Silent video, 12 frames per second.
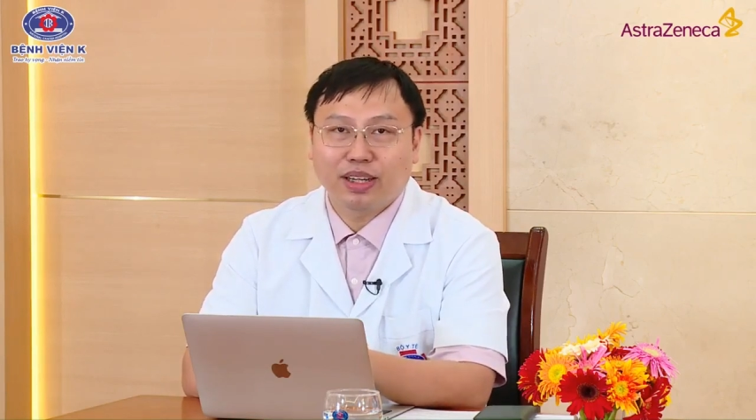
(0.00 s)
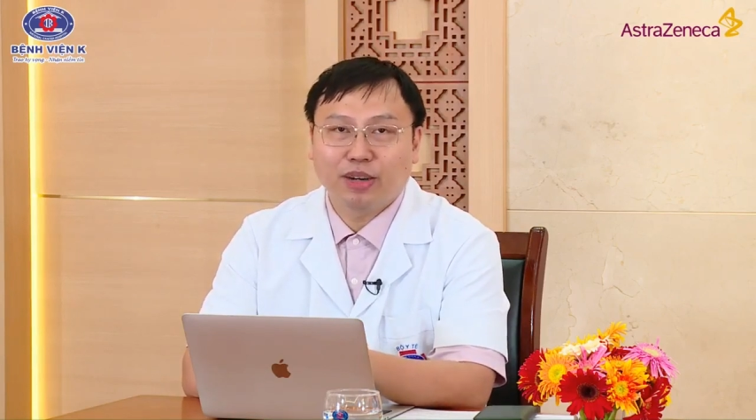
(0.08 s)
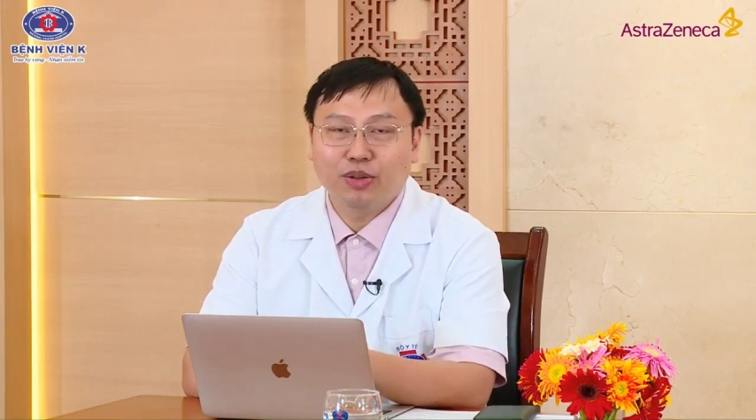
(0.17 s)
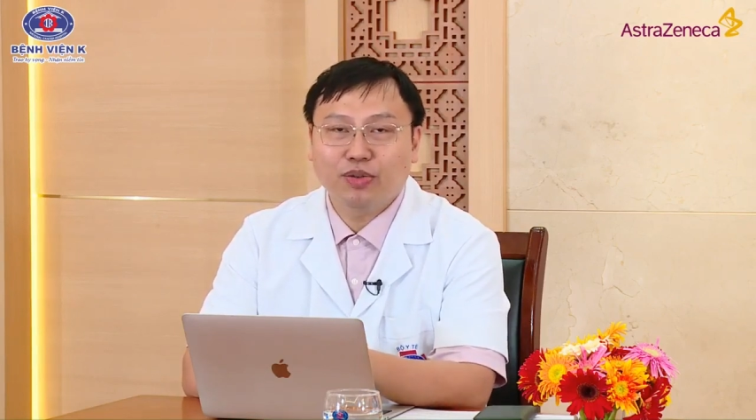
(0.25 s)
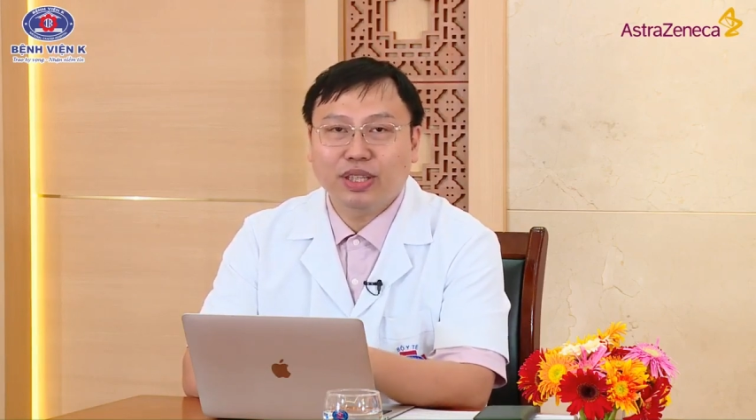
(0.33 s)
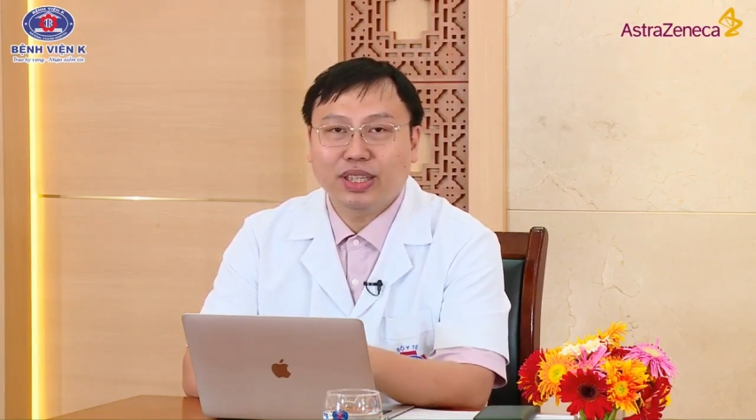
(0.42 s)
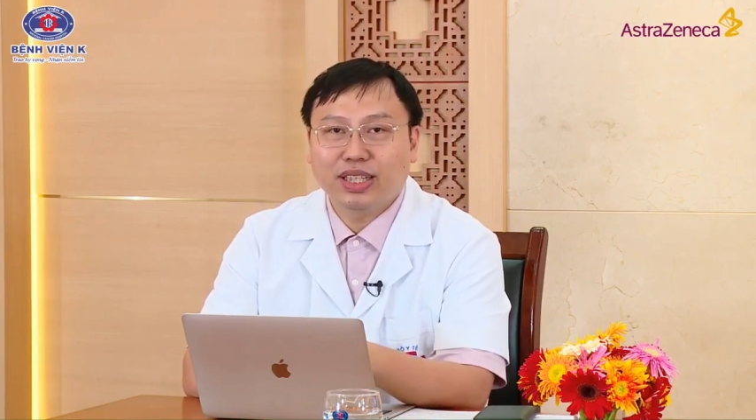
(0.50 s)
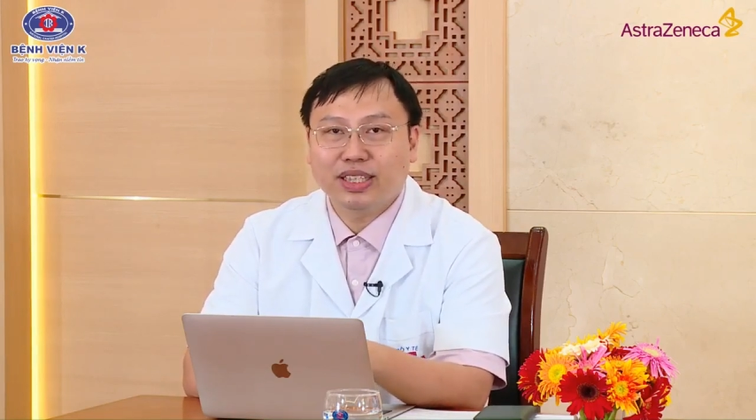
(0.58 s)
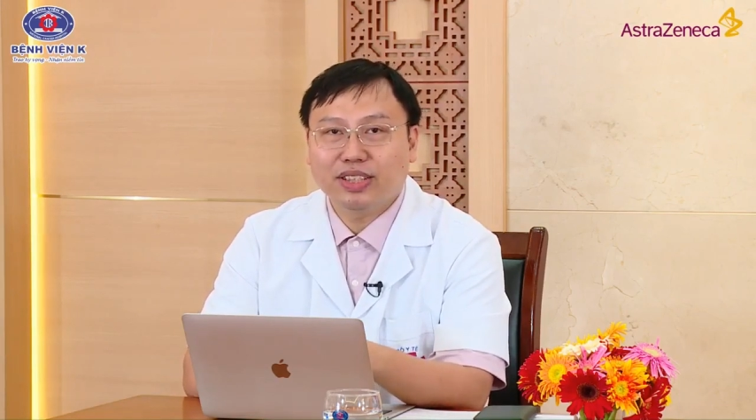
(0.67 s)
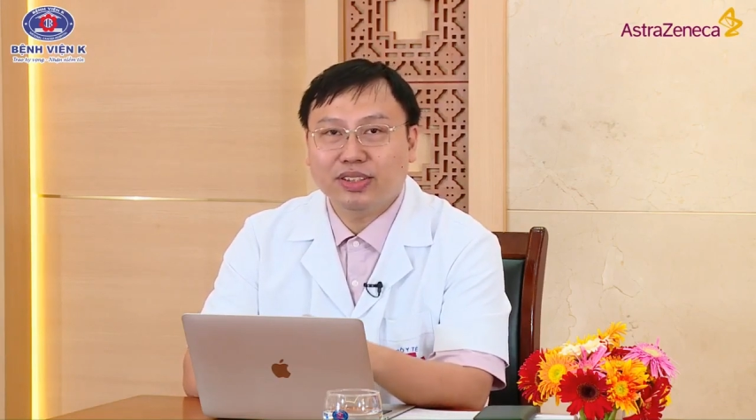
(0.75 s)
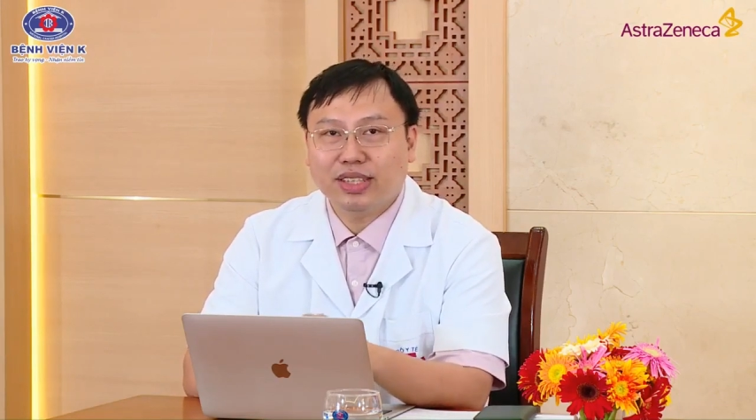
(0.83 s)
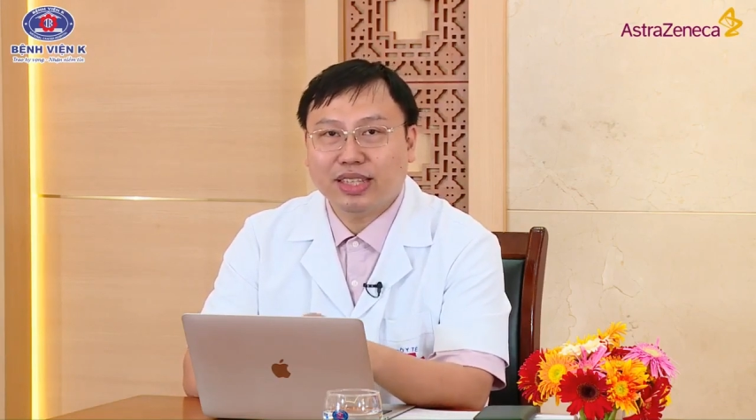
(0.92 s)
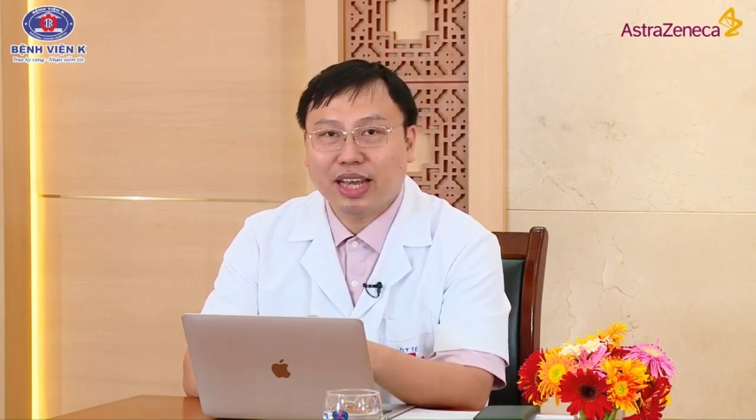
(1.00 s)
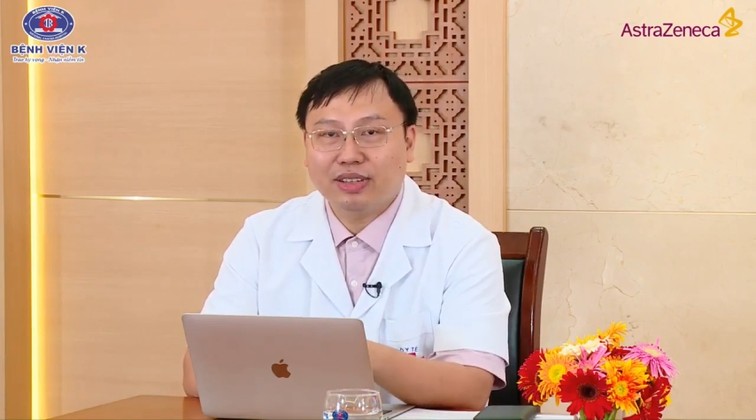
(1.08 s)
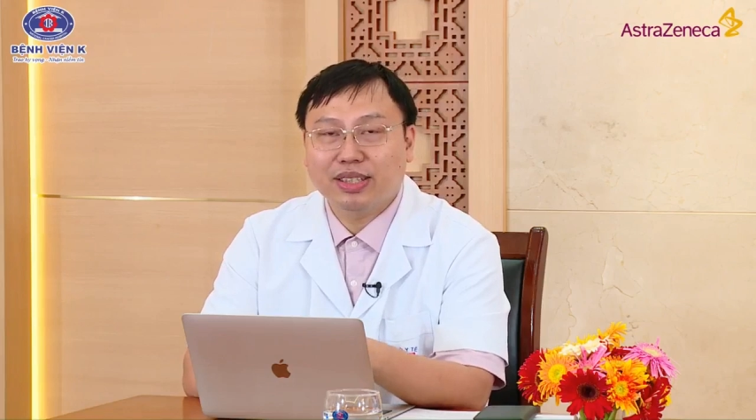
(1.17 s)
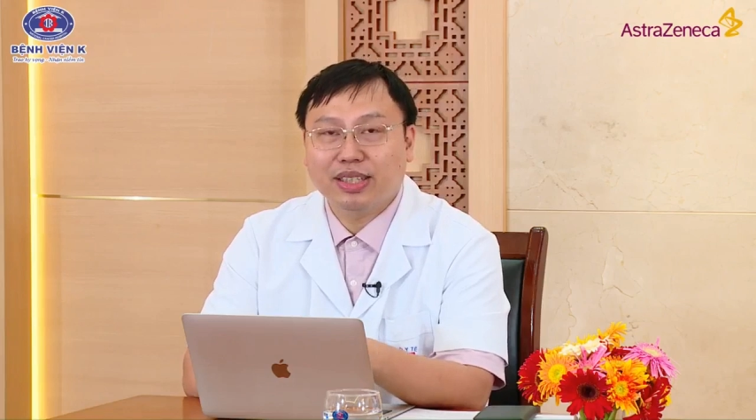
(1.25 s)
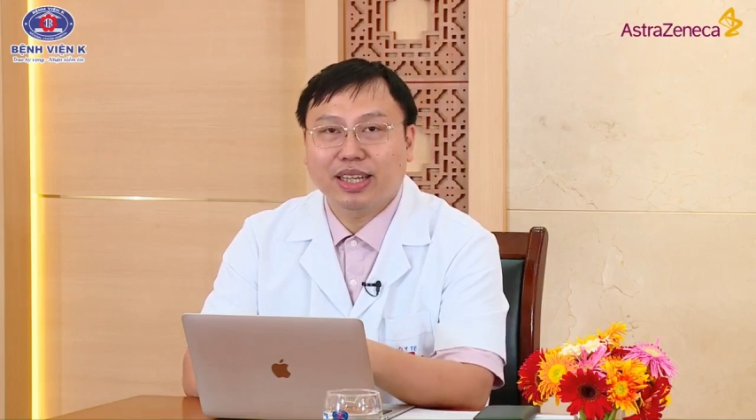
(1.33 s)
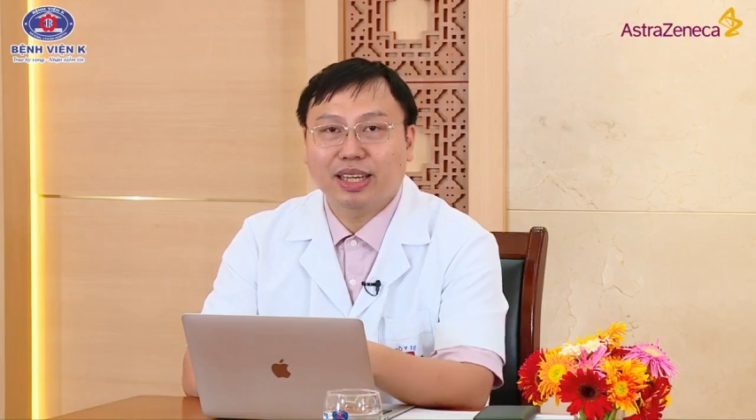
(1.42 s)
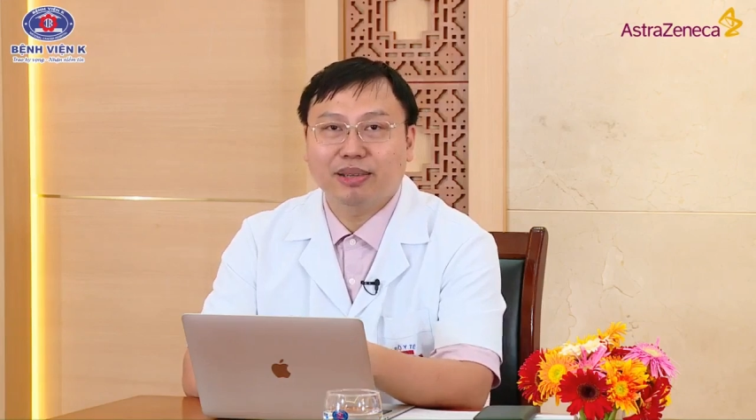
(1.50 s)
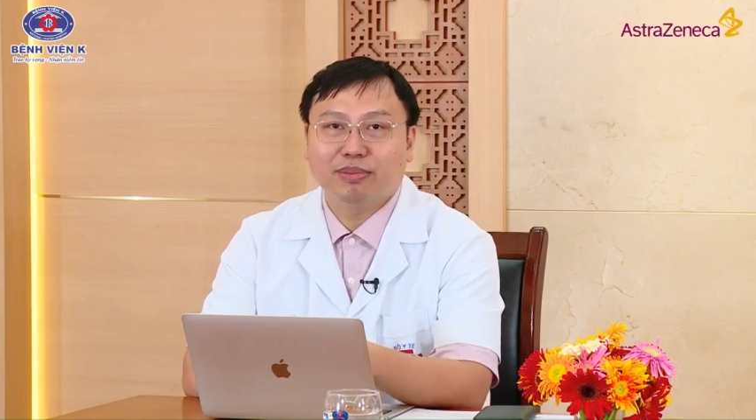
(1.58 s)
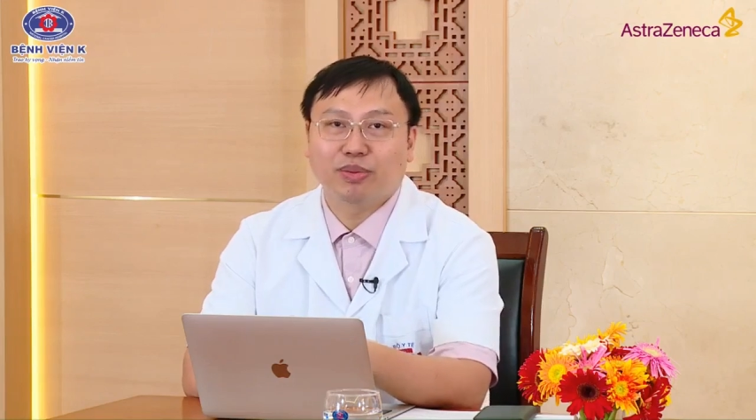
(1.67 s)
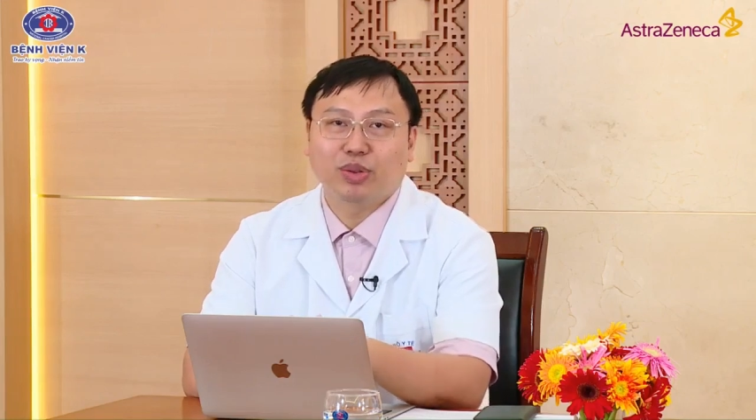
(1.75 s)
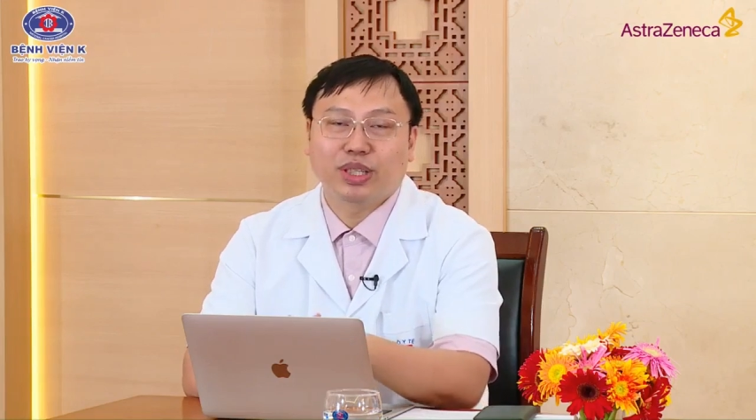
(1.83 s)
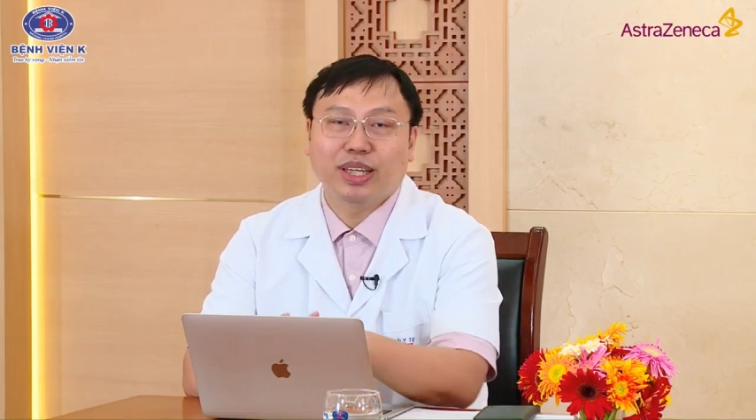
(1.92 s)
cấu trúc phân tử thì nó sẽ tạo ra những cái
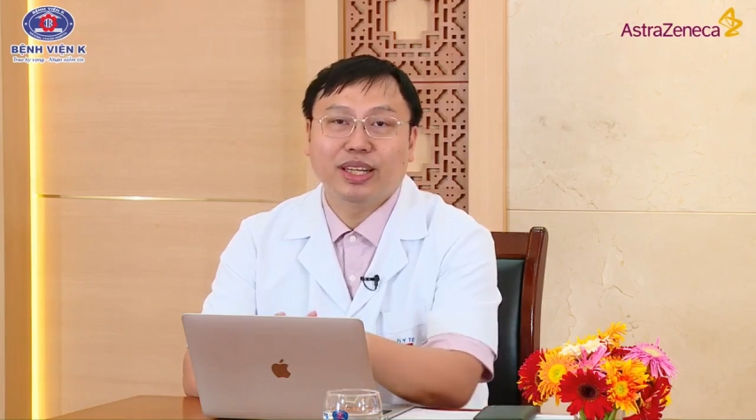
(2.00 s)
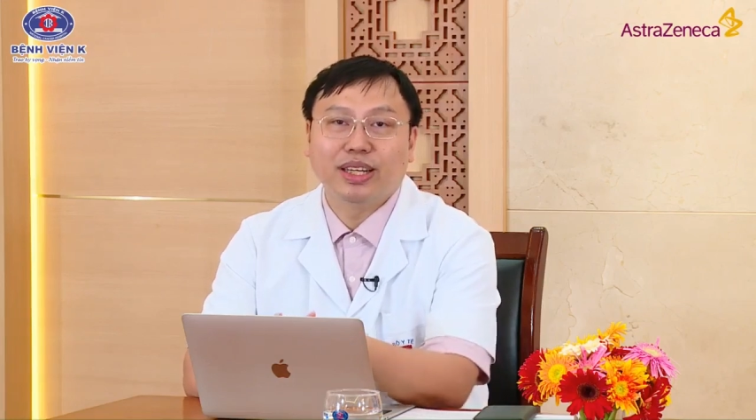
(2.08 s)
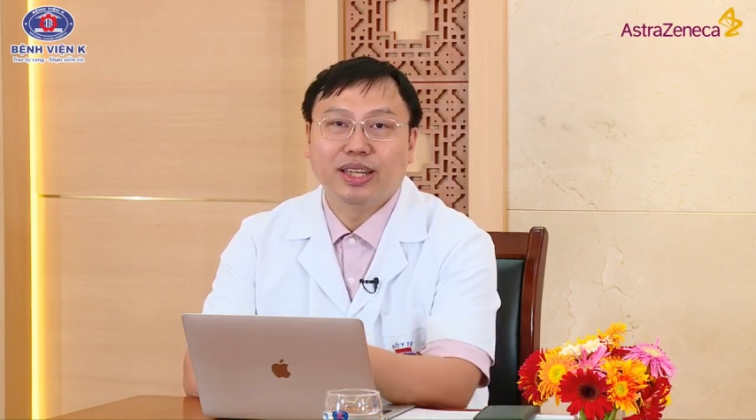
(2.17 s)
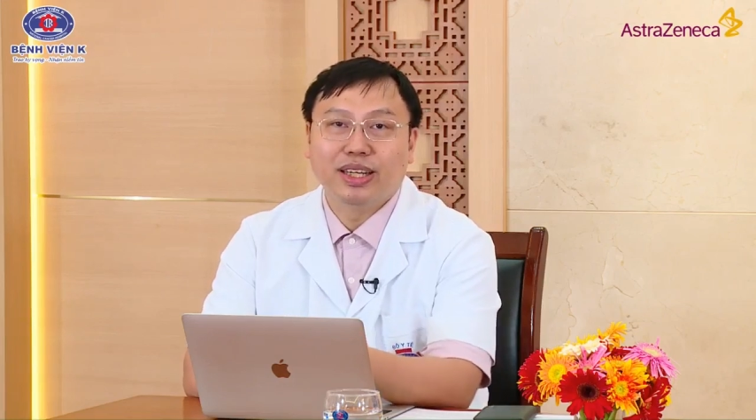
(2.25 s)
protein